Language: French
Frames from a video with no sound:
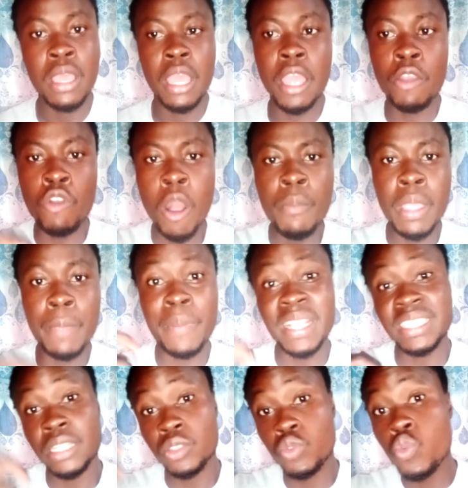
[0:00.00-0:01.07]
Et comme il
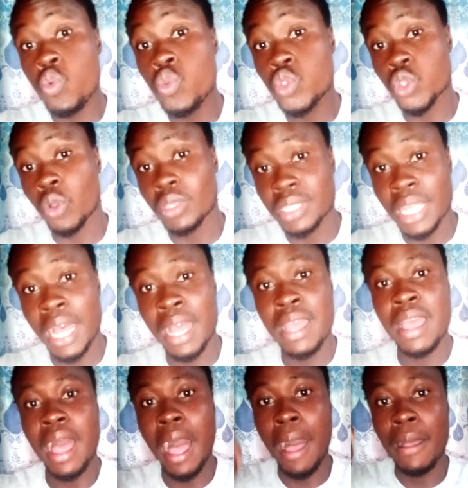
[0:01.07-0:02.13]
passait tout son temps
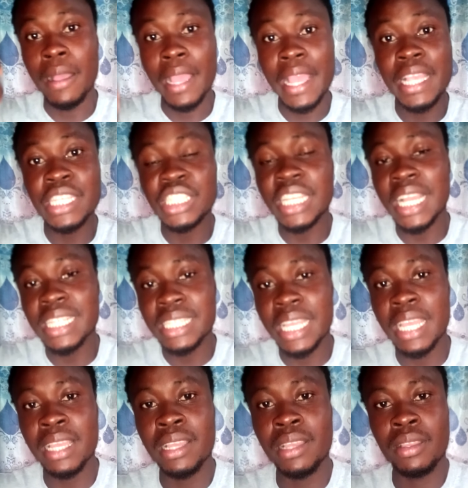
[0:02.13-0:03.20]
à
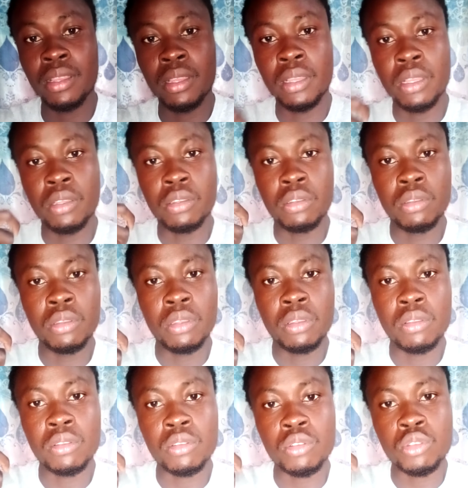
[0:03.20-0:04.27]
injecter
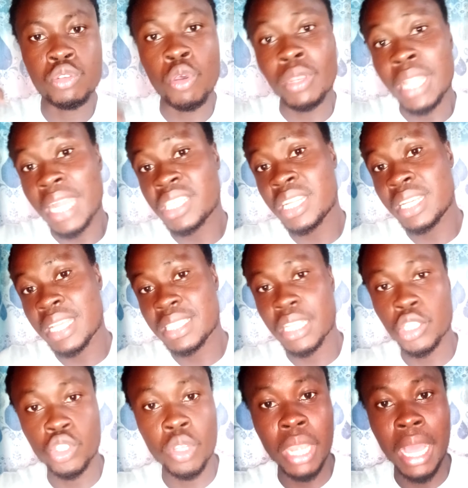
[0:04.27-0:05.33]
son argent dans ces
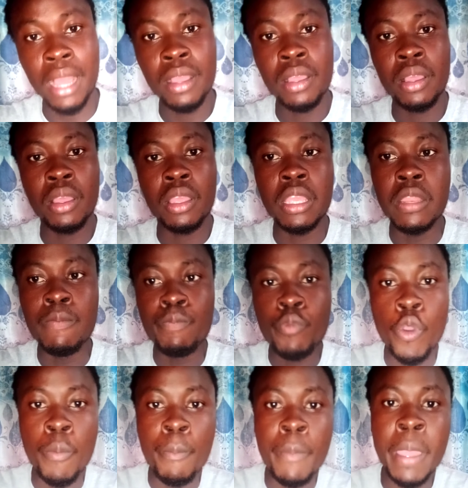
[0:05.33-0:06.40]
jeux-là, il ne
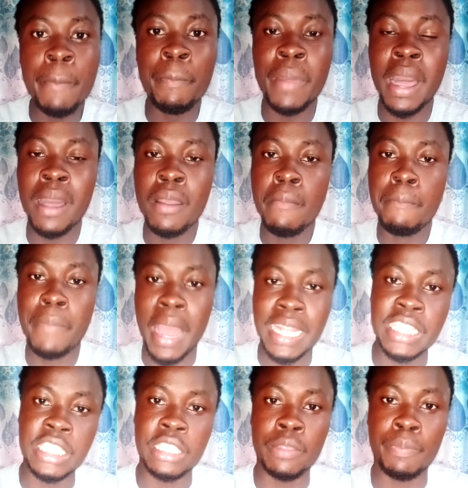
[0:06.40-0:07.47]
peut même pas
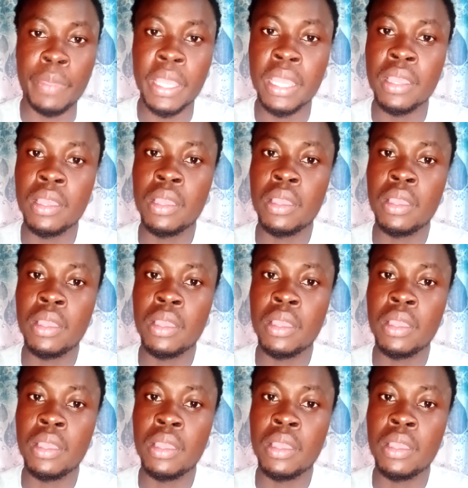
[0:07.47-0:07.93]
participer